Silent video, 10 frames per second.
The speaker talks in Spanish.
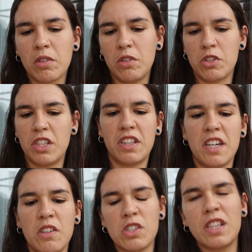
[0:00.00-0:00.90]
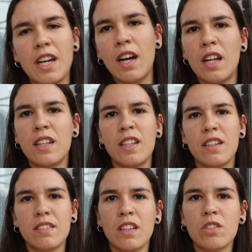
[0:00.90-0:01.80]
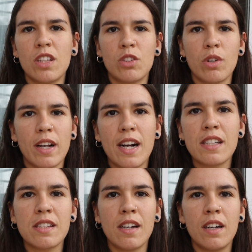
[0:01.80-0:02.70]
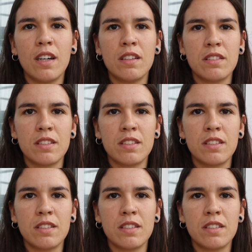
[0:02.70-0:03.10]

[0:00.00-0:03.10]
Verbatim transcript: Bueno, con los entrenos y tal, y estando tanto en casa,